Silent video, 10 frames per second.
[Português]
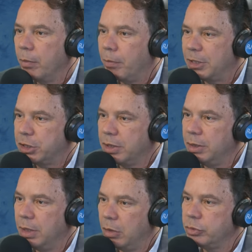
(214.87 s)
mas que
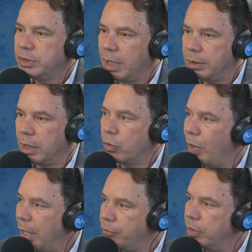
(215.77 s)
não se
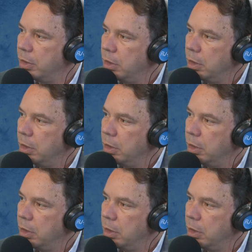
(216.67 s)
adequava